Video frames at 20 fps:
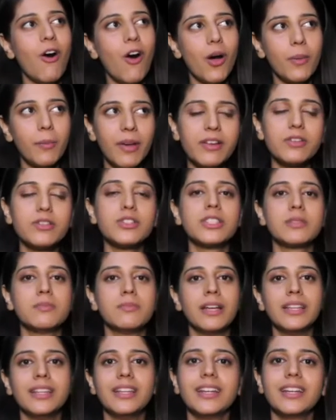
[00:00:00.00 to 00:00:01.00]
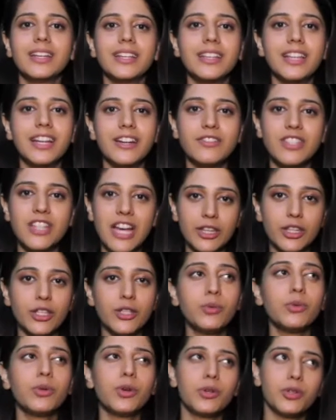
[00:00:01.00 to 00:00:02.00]
और मैं उस मंदिर की तरफ
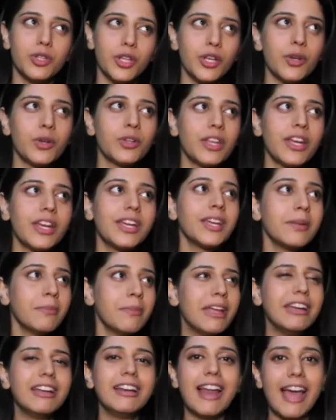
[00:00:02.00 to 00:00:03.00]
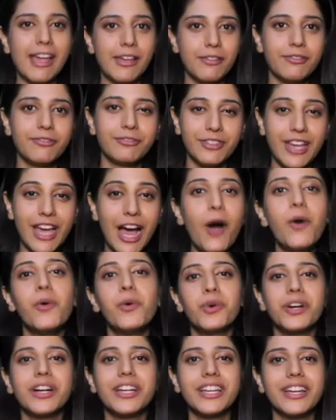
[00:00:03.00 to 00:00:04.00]
जाती हूँ रोते रोते कि मेरी लाइफ क्या
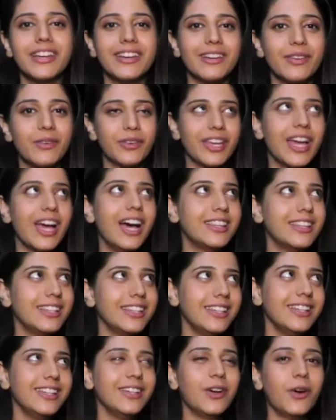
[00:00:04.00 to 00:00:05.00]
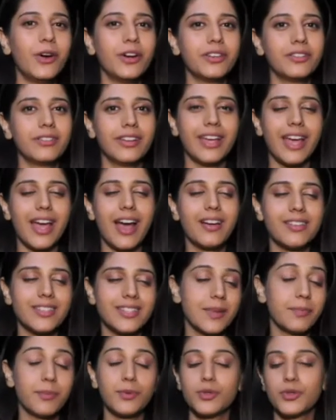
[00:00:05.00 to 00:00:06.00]
हो गई है क्या थी और क्या
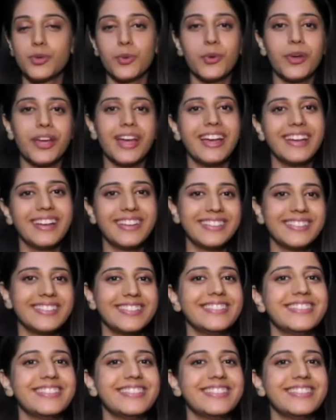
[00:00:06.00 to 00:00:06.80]
सब कुछ हो गया